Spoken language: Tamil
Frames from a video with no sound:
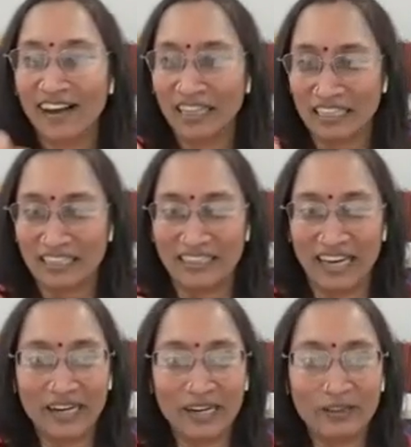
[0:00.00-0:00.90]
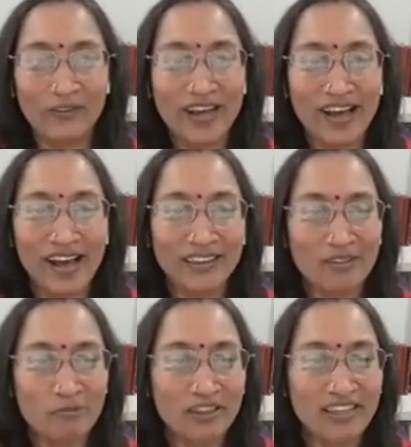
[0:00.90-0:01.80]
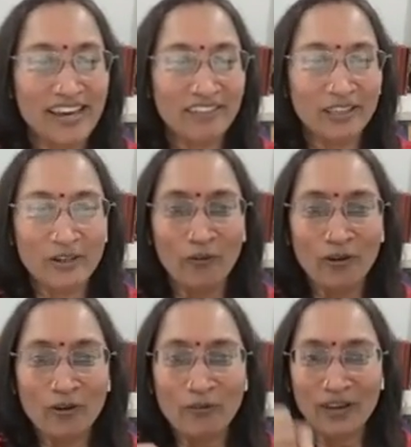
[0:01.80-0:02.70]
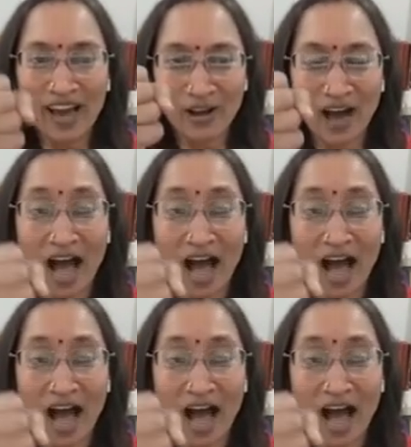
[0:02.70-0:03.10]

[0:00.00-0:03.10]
அந்த தைரியத்தோட அந்த புத்திய வந்து கொண்டு போய் அங்க